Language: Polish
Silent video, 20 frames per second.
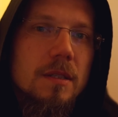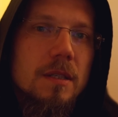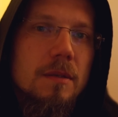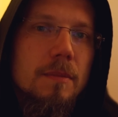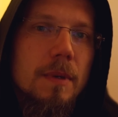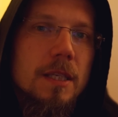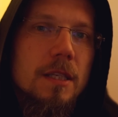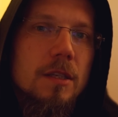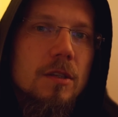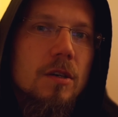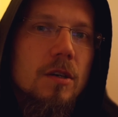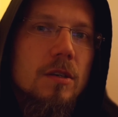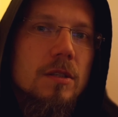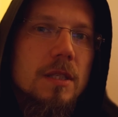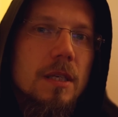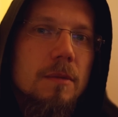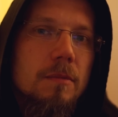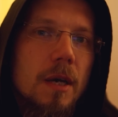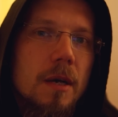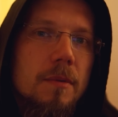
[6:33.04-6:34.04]
chyba nie do
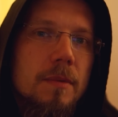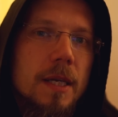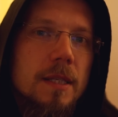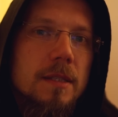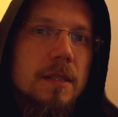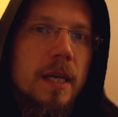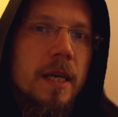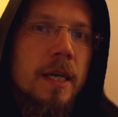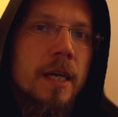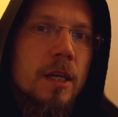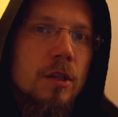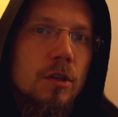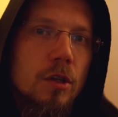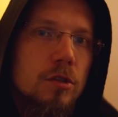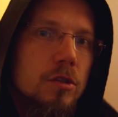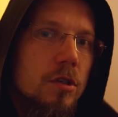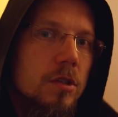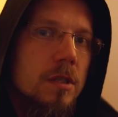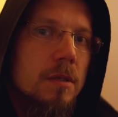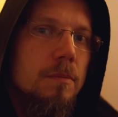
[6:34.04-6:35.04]
końca miałem rację.
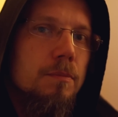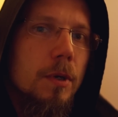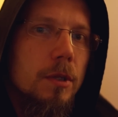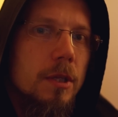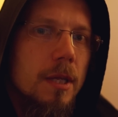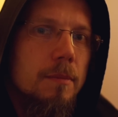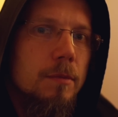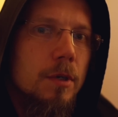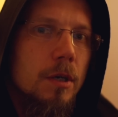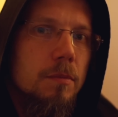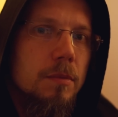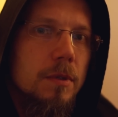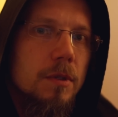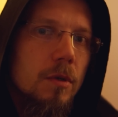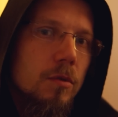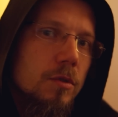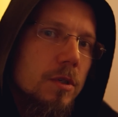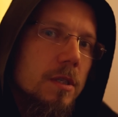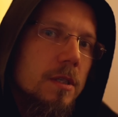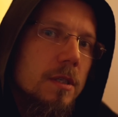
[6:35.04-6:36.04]
To, co z tym potem robi,
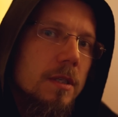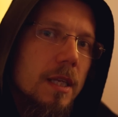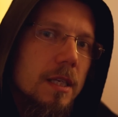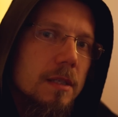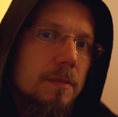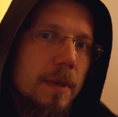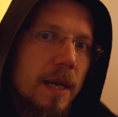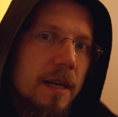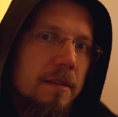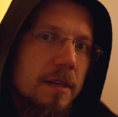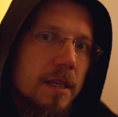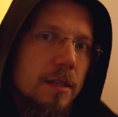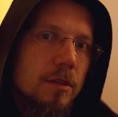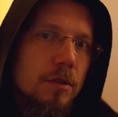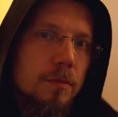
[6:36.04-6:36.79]
to już jest inna sprawa.